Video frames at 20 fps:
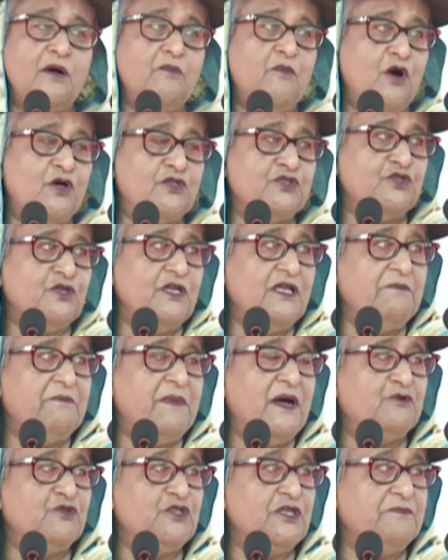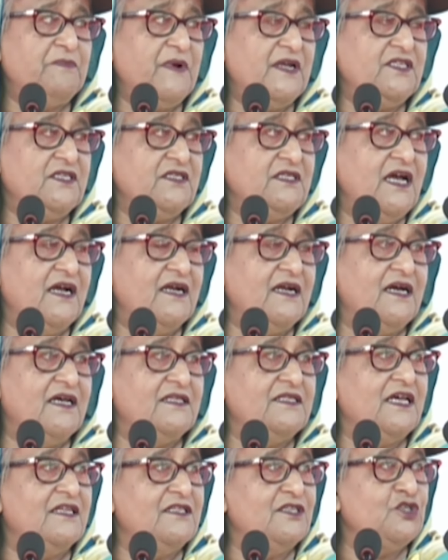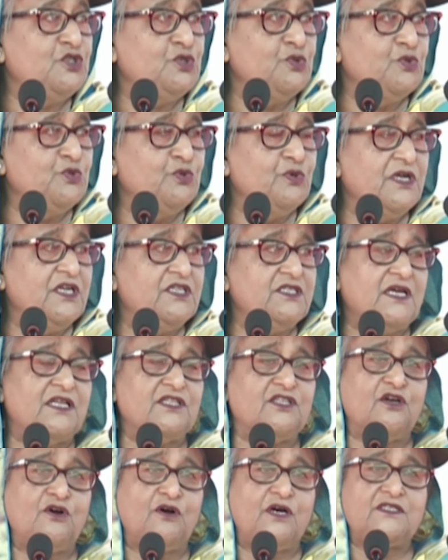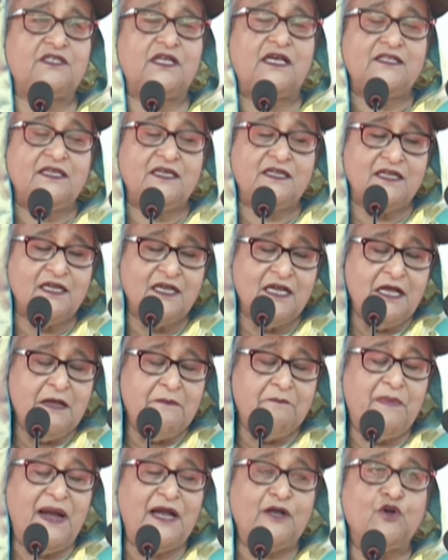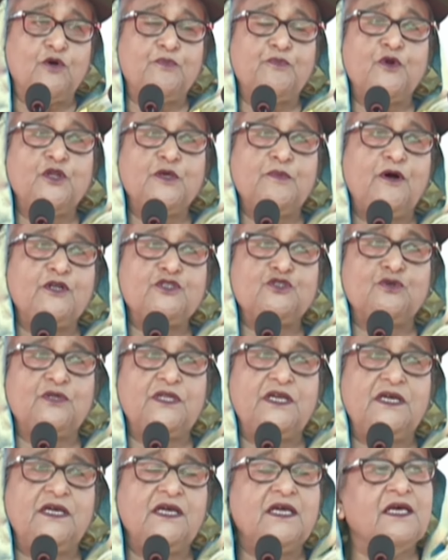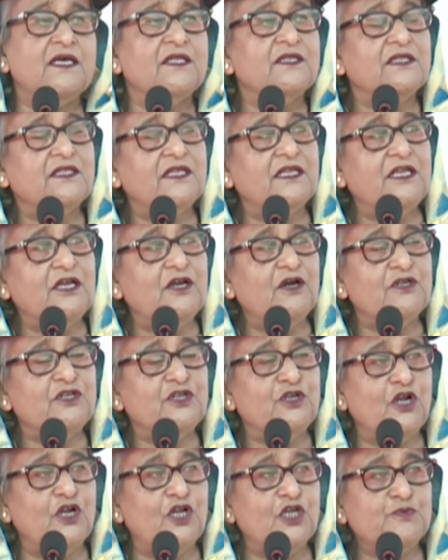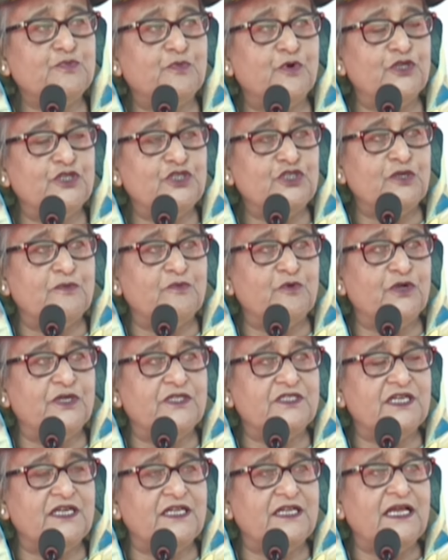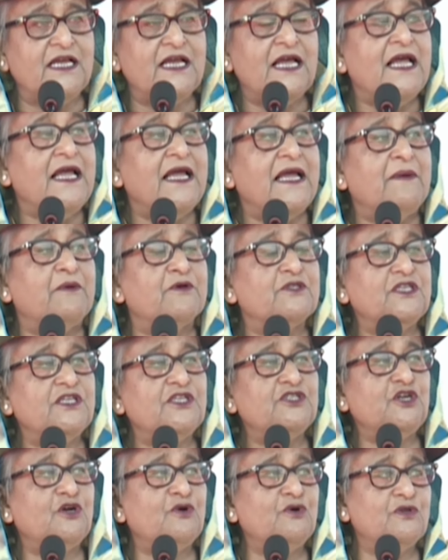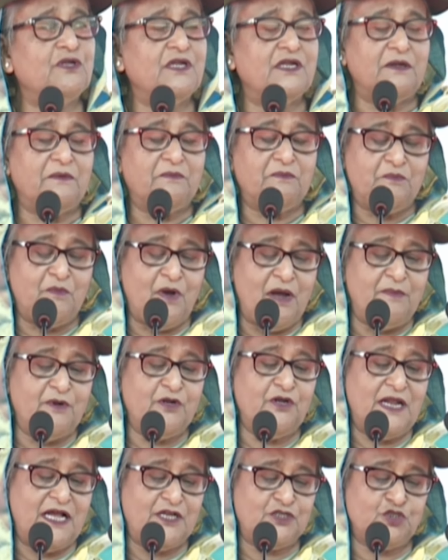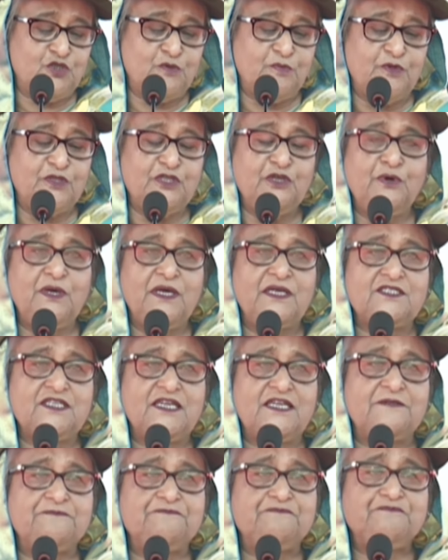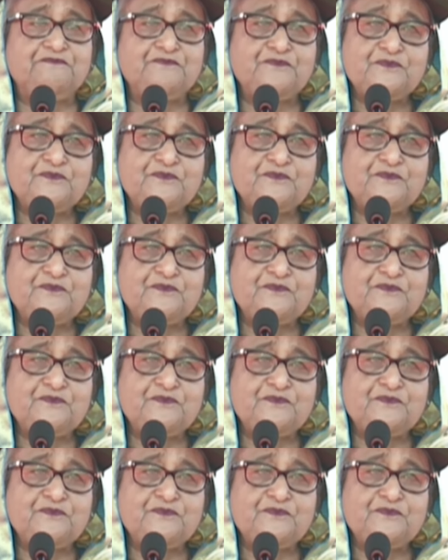দুর্গম অঞ্চলের মানুষের পাশে থাকা তাদের সুখ দুঃখের সাথী হওয়া তাদের ভাগ্য পরিবর্তনে তিনি নিরাবাস পরিশ্রম করেছেন এবং তিনি যখন মামুনের রাষ্ট্রপতি হয়েছেন